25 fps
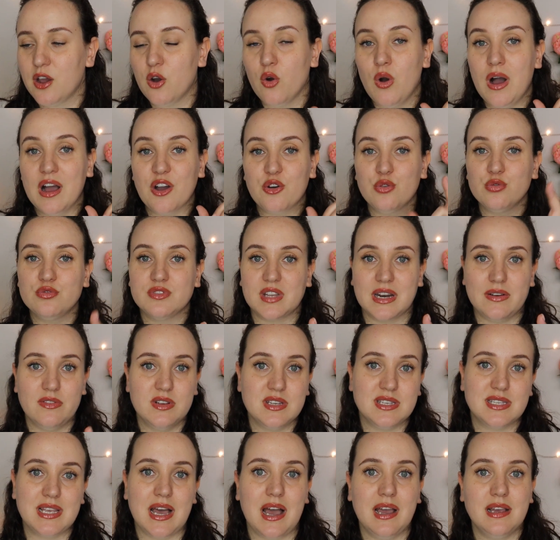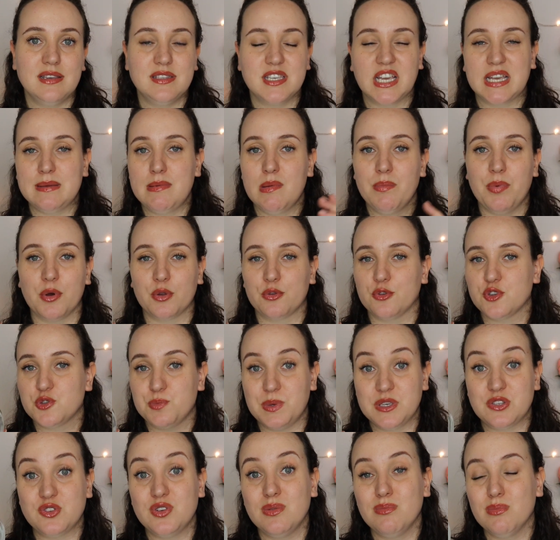Ho anche un travel size che mi porto
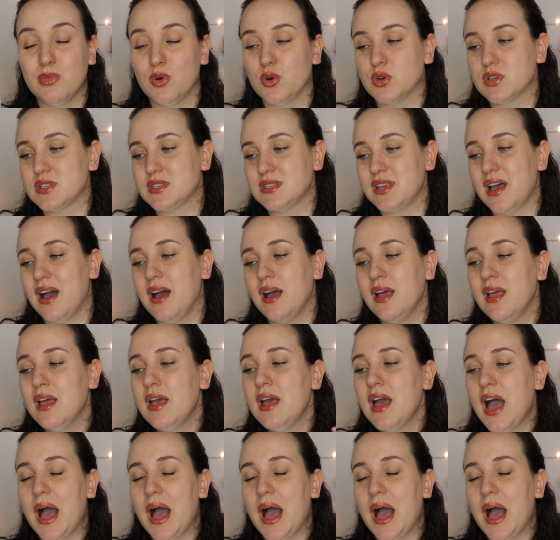spesso in borsa,